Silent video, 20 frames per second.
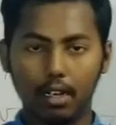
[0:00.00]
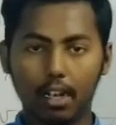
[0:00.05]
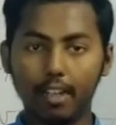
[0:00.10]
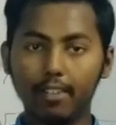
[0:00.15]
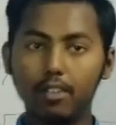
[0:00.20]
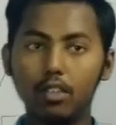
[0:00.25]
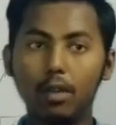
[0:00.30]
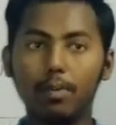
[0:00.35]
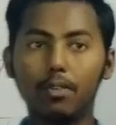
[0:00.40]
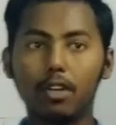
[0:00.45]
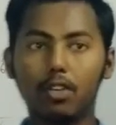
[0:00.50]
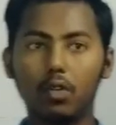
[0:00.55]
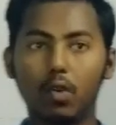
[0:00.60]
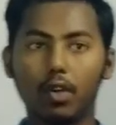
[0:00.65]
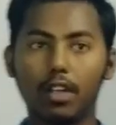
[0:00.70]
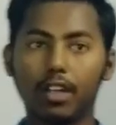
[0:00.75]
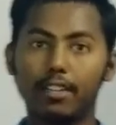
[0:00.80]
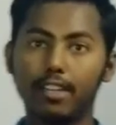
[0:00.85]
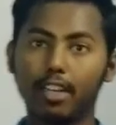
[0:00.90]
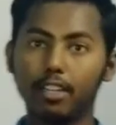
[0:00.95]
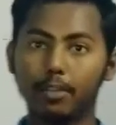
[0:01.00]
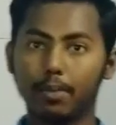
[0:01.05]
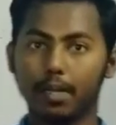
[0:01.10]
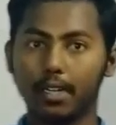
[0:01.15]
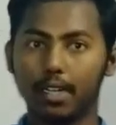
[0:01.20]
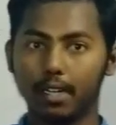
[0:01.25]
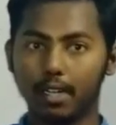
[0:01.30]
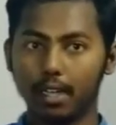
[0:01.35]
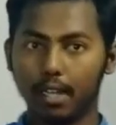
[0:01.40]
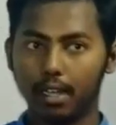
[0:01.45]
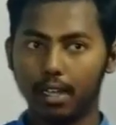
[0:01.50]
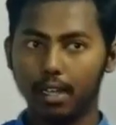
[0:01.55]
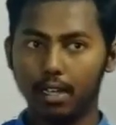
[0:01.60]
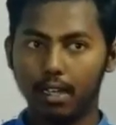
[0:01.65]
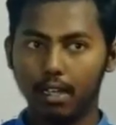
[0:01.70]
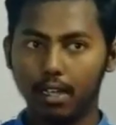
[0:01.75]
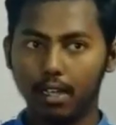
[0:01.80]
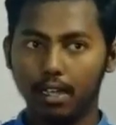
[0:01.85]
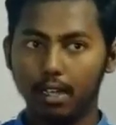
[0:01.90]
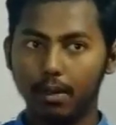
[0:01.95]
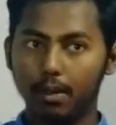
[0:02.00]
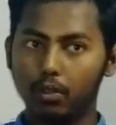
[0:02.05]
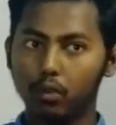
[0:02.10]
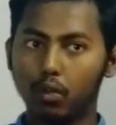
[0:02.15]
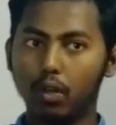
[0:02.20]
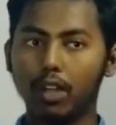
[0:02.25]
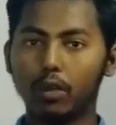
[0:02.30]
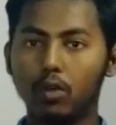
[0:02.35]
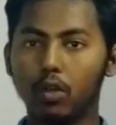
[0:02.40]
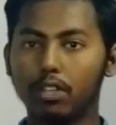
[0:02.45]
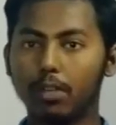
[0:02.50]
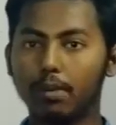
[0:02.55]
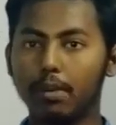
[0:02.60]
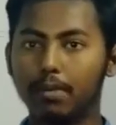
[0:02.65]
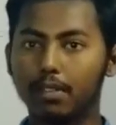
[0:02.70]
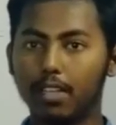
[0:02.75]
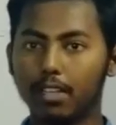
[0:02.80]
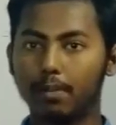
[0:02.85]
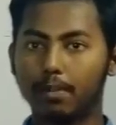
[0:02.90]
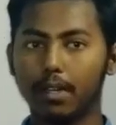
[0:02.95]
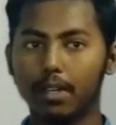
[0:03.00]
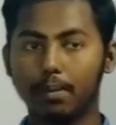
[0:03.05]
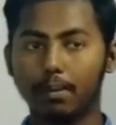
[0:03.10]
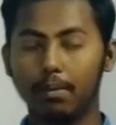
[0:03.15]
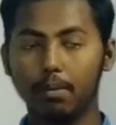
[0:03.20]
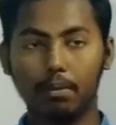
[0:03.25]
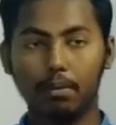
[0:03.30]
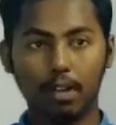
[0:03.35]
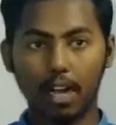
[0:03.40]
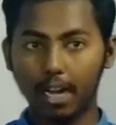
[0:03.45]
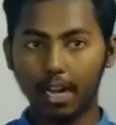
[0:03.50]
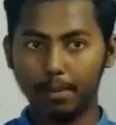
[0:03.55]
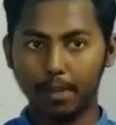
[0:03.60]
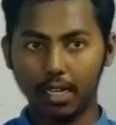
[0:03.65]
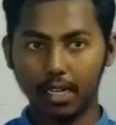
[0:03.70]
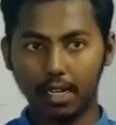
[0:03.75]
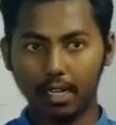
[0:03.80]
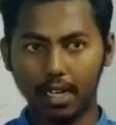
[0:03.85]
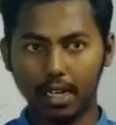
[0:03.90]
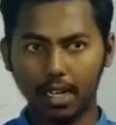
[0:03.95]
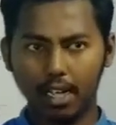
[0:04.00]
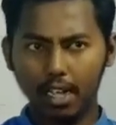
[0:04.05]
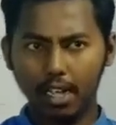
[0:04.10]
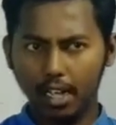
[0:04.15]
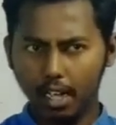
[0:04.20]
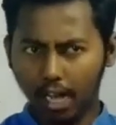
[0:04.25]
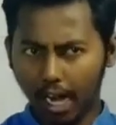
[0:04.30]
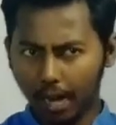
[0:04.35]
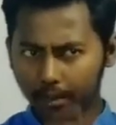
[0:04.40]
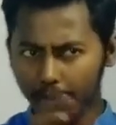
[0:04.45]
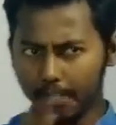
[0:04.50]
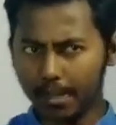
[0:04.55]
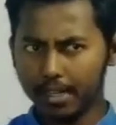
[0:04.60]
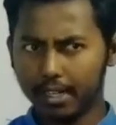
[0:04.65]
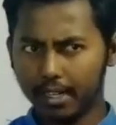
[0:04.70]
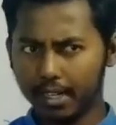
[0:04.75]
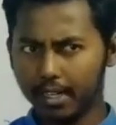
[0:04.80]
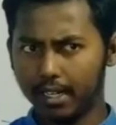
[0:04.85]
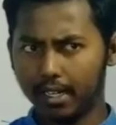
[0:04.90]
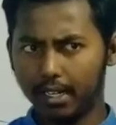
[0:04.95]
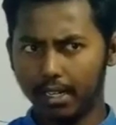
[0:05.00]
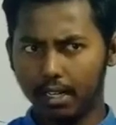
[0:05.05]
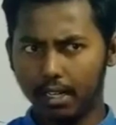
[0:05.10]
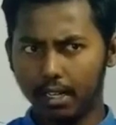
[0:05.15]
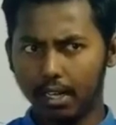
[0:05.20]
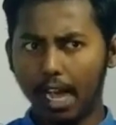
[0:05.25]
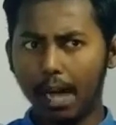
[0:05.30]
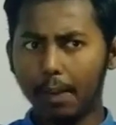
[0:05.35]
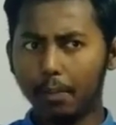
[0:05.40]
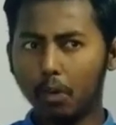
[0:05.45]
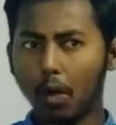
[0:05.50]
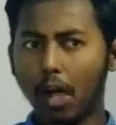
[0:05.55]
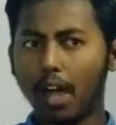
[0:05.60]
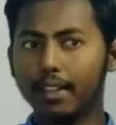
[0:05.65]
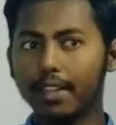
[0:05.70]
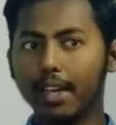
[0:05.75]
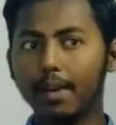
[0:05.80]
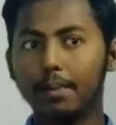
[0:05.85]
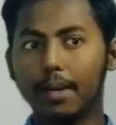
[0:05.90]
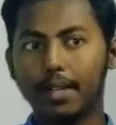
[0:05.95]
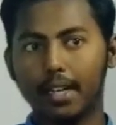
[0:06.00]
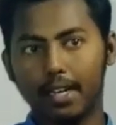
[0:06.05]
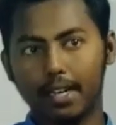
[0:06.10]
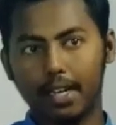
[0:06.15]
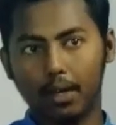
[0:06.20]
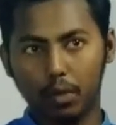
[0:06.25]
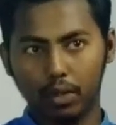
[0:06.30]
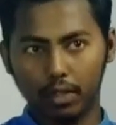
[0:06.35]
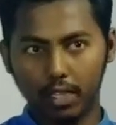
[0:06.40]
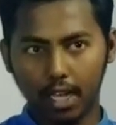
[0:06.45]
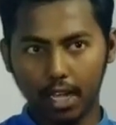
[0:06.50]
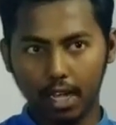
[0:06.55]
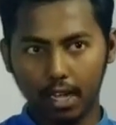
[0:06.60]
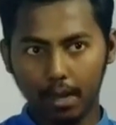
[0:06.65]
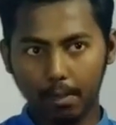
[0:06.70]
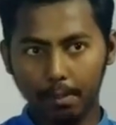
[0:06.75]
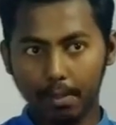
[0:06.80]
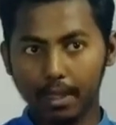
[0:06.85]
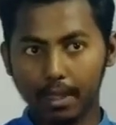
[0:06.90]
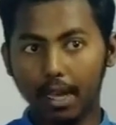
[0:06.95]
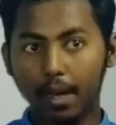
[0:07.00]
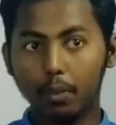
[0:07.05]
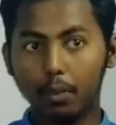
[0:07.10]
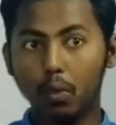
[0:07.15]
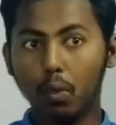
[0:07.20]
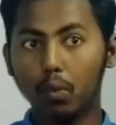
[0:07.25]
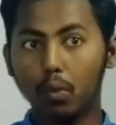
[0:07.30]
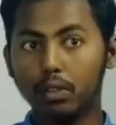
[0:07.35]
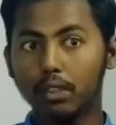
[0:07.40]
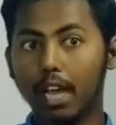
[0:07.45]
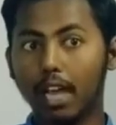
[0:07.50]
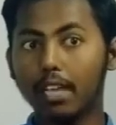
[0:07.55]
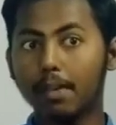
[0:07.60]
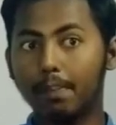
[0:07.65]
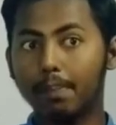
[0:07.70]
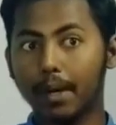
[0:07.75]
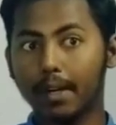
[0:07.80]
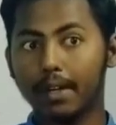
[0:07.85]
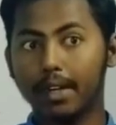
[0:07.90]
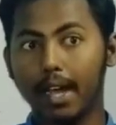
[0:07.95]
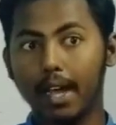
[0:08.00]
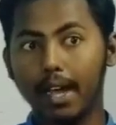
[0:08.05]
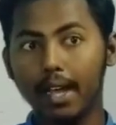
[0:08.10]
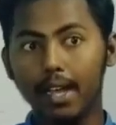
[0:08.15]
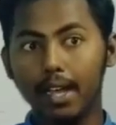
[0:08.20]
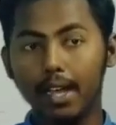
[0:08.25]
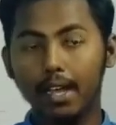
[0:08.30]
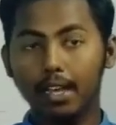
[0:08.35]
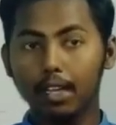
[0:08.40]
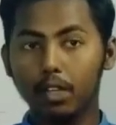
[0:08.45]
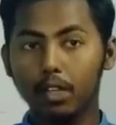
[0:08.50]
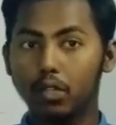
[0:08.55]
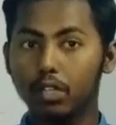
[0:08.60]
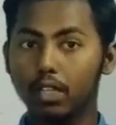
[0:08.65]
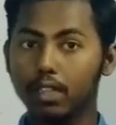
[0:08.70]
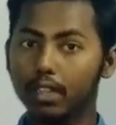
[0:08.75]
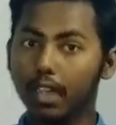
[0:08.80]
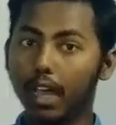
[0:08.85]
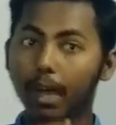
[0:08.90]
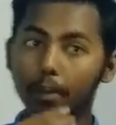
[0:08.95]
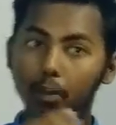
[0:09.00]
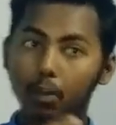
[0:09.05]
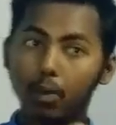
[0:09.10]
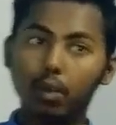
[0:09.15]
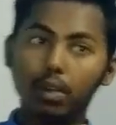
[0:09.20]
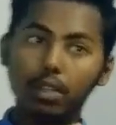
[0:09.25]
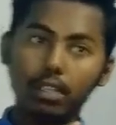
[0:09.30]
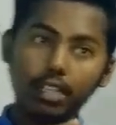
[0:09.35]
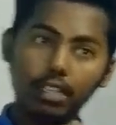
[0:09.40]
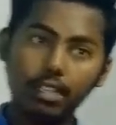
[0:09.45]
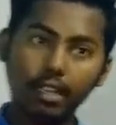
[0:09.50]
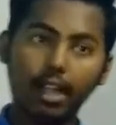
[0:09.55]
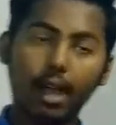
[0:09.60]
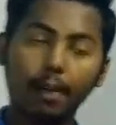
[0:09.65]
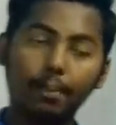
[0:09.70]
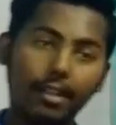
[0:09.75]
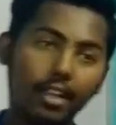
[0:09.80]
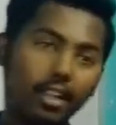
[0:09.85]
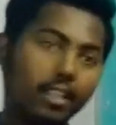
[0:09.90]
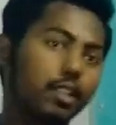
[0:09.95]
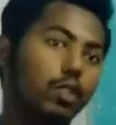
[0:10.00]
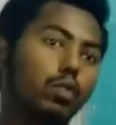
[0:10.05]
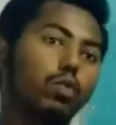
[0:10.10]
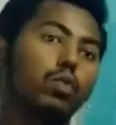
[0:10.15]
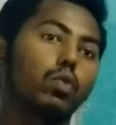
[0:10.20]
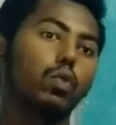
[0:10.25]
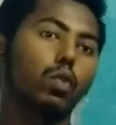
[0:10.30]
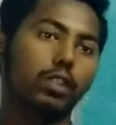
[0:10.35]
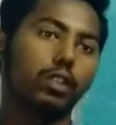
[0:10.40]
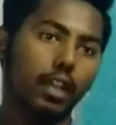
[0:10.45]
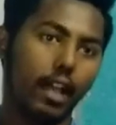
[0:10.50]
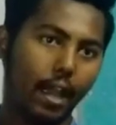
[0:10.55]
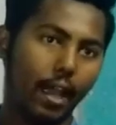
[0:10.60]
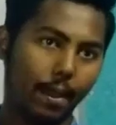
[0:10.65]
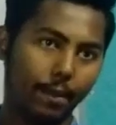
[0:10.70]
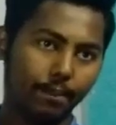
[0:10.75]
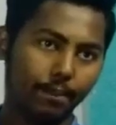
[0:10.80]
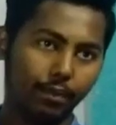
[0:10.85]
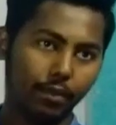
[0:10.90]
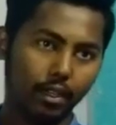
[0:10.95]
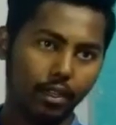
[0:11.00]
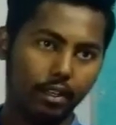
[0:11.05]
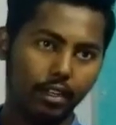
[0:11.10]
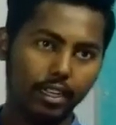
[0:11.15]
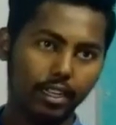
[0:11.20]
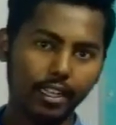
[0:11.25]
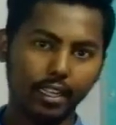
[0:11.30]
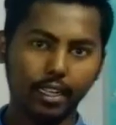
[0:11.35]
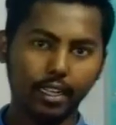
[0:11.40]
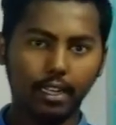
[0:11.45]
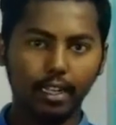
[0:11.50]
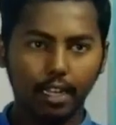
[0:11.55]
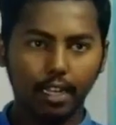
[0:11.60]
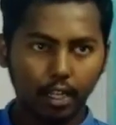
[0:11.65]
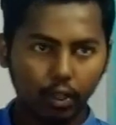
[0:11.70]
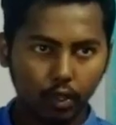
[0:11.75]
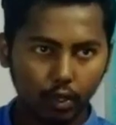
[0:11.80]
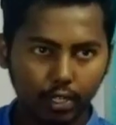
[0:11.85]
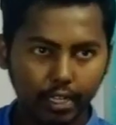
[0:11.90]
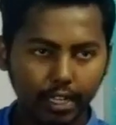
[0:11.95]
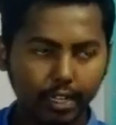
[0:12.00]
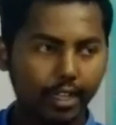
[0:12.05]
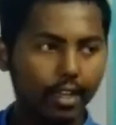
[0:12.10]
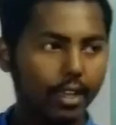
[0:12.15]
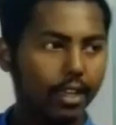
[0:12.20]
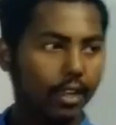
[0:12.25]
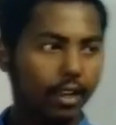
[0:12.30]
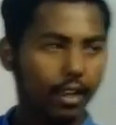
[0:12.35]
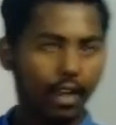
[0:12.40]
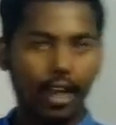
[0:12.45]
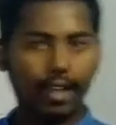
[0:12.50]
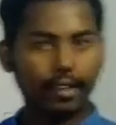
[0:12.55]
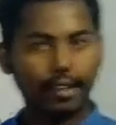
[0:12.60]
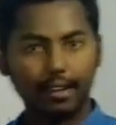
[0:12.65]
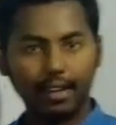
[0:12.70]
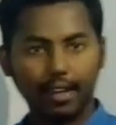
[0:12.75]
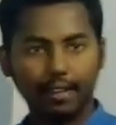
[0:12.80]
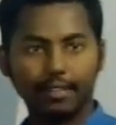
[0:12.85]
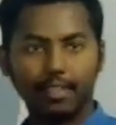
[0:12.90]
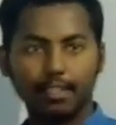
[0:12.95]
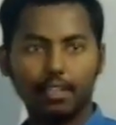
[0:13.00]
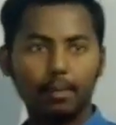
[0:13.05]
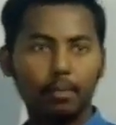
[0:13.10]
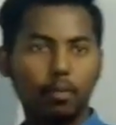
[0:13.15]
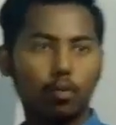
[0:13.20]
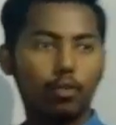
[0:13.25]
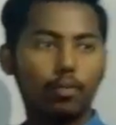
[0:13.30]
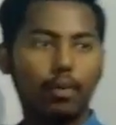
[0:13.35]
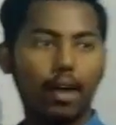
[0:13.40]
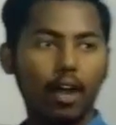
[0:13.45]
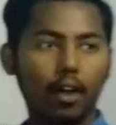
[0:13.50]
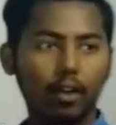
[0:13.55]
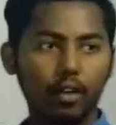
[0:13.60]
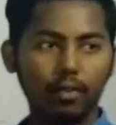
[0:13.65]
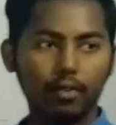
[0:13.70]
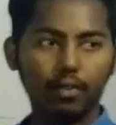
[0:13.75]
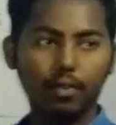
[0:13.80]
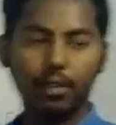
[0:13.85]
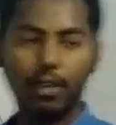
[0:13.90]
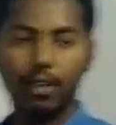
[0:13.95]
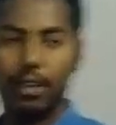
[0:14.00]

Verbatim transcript: अस्सी ऑब्जेक्टिव हो गया चालीस बनाना है सोलह क्वेश्चन में दस बना आठ बनाना है आप समझ रहे हैं आपको आधा बनाना होता है मतलब आपको उतना ही पढ़ना है जितना आपको ये आपके लिए ज़रूरी होता है ठीक है तो ठीक है आज का क्लास खत्म गुड बाय ऑल ऑफ